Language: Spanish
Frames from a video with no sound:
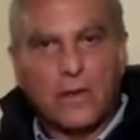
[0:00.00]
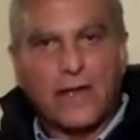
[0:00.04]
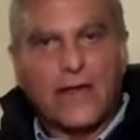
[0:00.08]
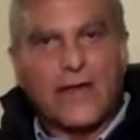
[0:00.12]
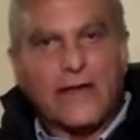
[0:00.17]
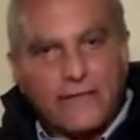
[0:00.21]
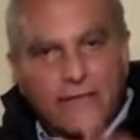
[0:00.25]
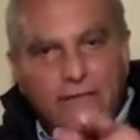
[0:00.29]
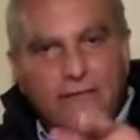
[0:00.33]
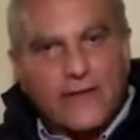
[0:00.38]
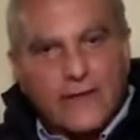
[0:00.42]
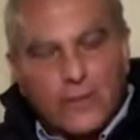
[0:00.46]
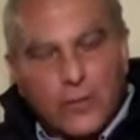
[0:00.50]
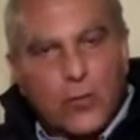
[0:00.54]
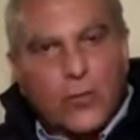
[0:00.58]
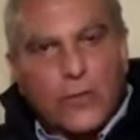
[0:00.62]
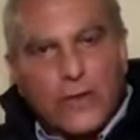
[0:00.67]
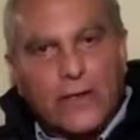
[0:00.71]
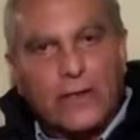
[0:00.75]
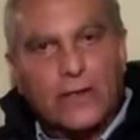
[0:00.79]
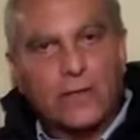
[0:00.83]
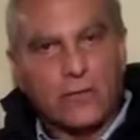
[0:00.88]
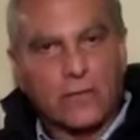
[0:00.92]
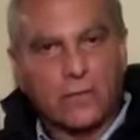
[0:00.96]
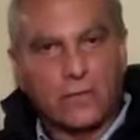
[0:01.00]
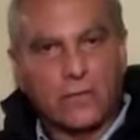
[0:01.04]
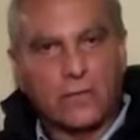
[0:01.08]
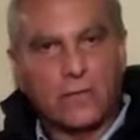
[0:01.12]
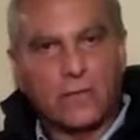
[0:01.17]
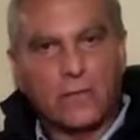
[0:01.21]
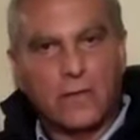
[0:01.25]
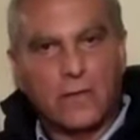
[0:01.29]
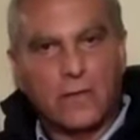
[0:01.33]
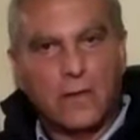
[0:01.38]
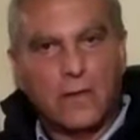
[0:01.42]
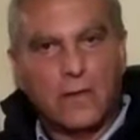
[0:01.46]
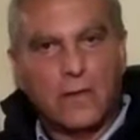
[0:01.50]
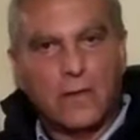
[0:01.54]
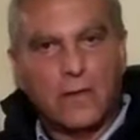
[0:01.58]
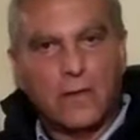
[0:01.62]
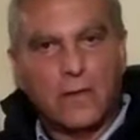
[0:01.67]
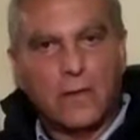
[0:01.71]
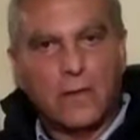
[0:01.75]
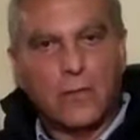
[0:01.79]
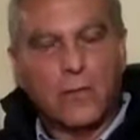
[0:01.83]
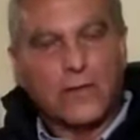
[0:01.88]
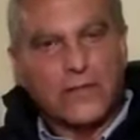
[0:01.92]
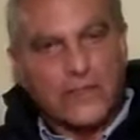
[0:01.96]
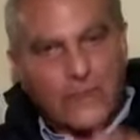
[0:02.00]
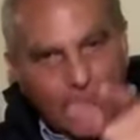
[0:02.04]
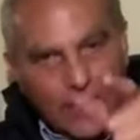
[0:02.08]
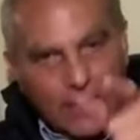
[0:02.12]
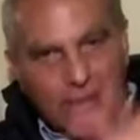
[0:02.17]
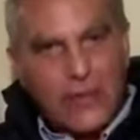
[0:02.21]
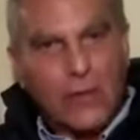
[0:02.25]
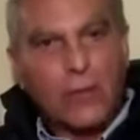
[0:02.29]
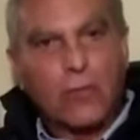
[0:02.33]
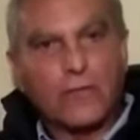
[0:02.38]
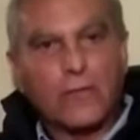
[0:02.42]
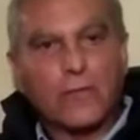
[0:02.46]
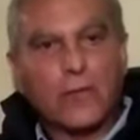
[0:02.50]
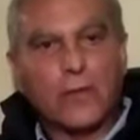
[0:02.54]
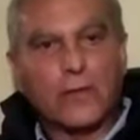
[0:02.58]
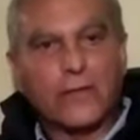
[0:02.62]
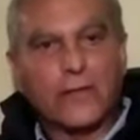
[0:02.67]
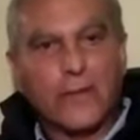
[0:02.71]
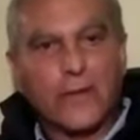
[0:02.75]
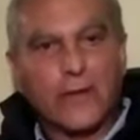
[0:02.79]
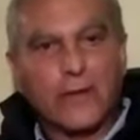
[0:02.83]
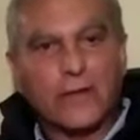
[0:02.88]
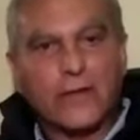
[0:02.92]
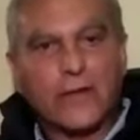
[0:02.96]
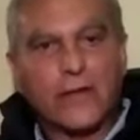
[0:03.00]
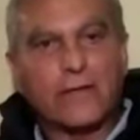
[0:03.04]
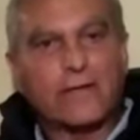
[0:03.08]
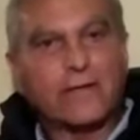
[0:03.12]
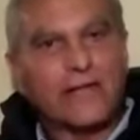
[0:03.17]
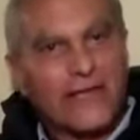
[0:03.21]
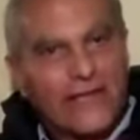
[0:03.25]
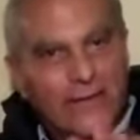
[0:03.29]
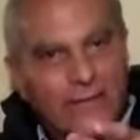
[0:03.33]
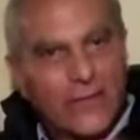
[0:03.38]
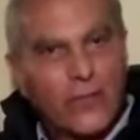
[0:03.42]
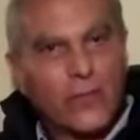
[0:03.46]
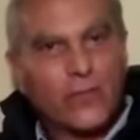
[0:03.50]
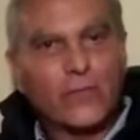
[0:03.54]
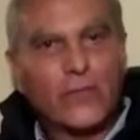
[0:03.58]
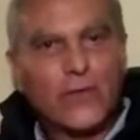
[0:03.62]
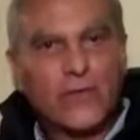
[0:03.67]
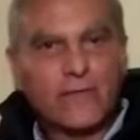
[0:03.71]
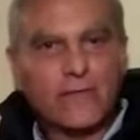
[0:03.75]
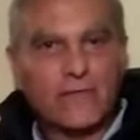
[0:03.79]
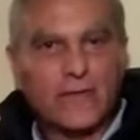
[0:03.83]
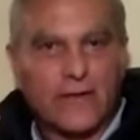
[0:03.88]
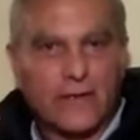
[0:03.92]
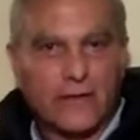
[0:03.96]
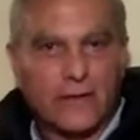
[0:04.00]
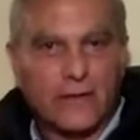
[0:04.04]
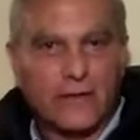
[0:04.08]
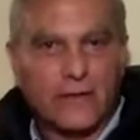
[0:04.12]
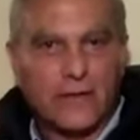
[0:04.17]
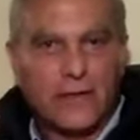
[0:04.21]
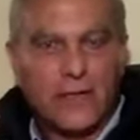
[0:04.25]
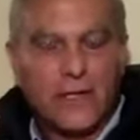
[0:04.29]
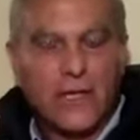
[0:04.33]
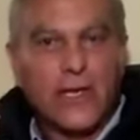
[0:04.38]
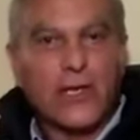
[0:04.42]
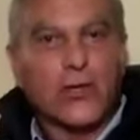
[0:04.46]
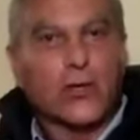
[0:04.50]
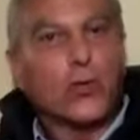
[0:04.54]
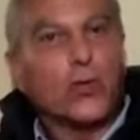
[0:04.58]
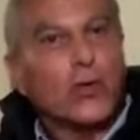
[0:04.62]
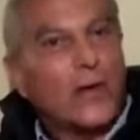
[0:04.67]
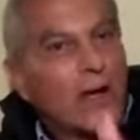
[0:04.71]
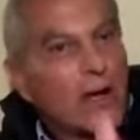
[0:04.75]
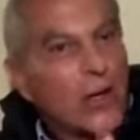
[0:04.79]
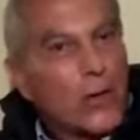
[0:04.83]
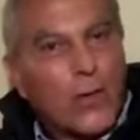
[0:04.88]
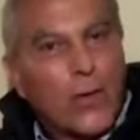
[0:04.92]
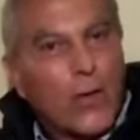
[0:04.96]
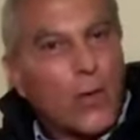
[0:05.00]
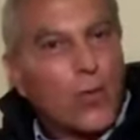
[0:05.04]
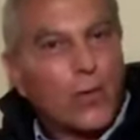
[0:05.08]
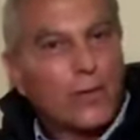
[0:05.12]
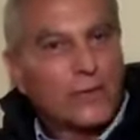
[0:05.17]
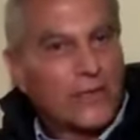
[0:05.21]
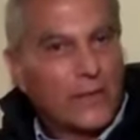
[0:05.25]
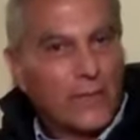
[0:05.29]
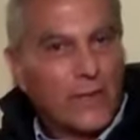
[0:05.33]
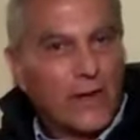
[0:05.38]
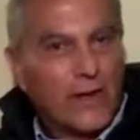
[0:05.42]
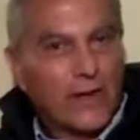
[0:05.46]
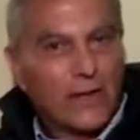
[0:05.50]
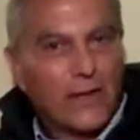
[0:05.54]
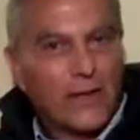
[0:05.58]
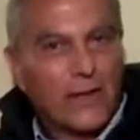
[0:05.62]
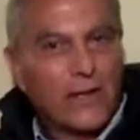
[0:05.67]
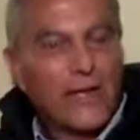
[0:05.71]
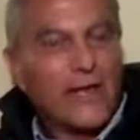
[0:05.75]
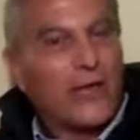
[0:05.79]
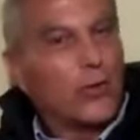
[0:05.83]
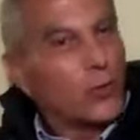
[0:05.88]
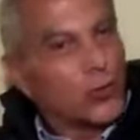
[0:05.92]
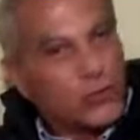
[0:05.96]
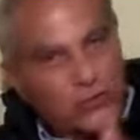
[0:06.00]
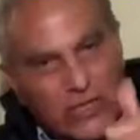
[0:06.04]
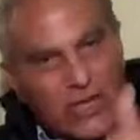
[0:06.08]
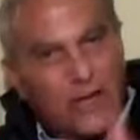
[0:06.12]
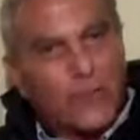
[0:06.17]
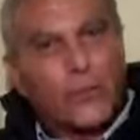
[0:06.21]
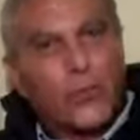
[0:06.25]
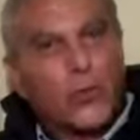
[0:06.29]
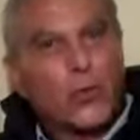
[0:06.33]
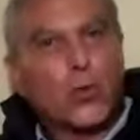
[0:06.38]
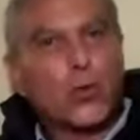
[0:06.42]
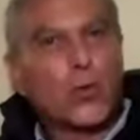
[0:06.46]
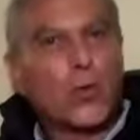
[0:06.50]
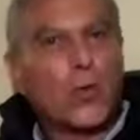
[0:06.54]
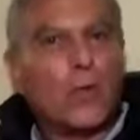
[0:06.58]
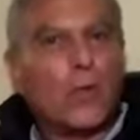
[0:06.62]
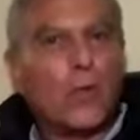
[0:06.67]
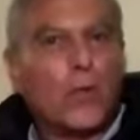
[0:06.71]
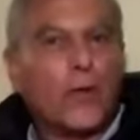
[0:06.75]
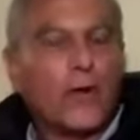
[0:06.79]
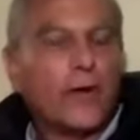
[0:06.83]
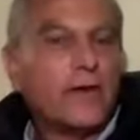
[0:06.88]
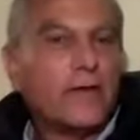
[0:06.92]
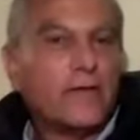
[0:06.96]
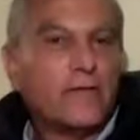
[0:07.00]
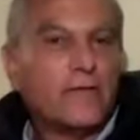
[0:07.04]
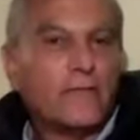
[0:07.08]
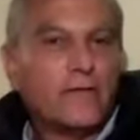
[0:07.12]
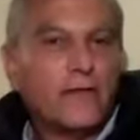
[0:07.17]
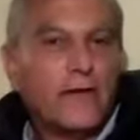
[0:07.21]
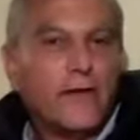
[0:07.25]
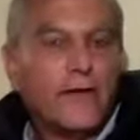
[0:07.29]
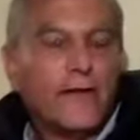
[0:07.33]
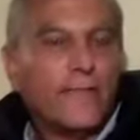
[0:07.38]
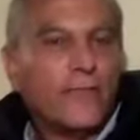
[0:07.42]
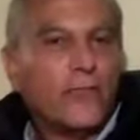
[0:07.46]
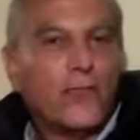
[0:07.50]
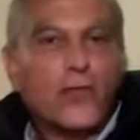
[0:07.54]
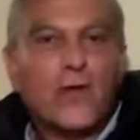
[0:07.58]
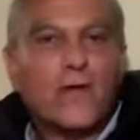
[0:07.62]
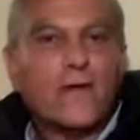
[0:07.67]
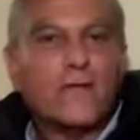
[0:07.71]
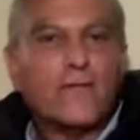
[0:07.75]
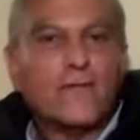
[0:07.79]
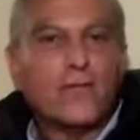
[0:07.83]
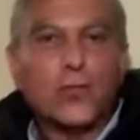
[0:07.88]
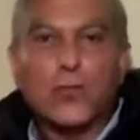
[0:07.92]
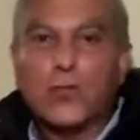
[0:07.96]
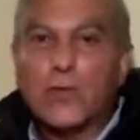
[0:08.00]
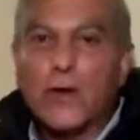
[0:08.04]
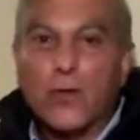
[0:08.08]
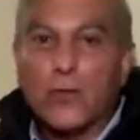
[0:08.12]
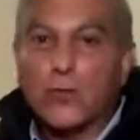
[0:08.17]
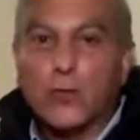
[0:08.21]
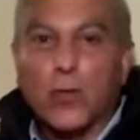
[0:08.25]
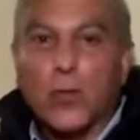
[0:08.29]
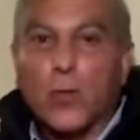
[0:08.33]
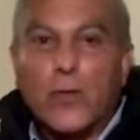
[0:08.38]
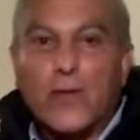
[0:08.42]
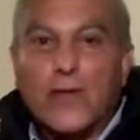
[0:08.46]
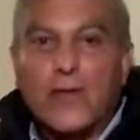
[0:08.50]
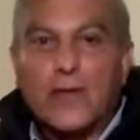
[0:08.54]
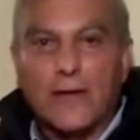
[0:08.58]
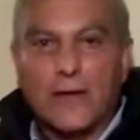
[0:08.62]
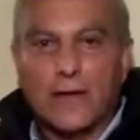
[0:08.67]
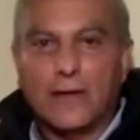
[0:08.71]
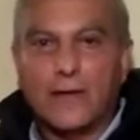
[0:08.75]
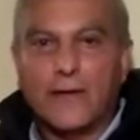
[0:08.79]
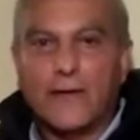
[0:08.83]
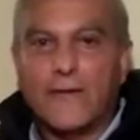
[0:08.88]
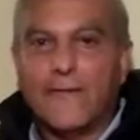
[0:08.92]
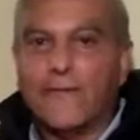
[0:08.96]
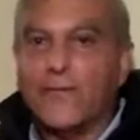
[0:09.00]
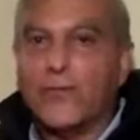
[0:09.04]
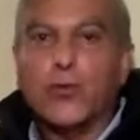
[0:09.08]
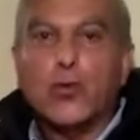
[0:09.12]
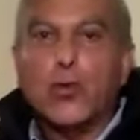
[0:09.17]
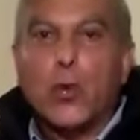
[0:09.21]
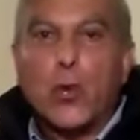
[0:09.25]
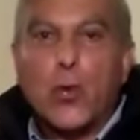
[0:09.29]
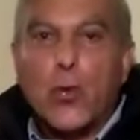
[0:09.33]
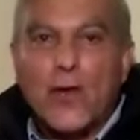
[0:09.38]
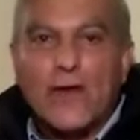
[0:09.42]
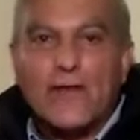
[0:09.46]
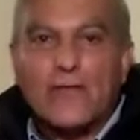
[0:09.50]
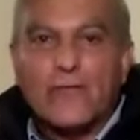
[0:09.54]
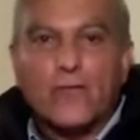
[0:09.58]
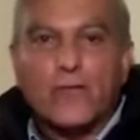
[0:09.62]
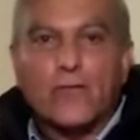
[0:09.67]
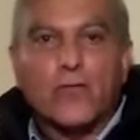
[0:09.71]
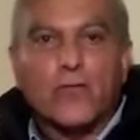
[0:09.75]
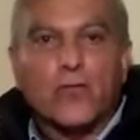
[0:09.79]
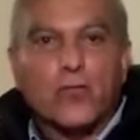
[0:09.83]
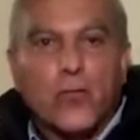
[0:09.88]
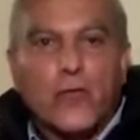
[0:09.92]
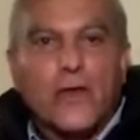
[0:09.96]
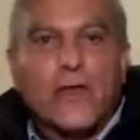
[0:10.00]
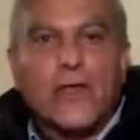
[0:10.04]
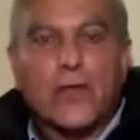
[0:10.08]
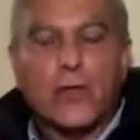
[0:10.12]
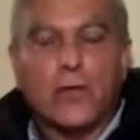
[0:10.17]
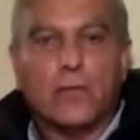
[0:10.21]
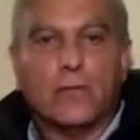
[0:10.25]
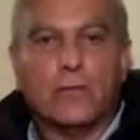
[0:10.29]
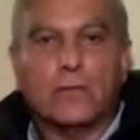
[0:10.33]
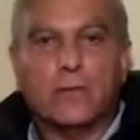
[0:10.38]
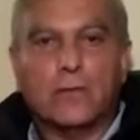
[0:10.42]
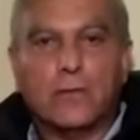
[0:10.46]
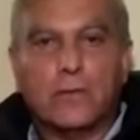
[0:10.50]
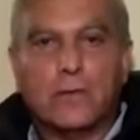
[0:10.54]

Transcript: Este es el momento, guatemaltecos y guatemaltecas, que debemos pensar que una nueva Guatemala, luchar por un nuevo país, no es una utopía, no es un sueño.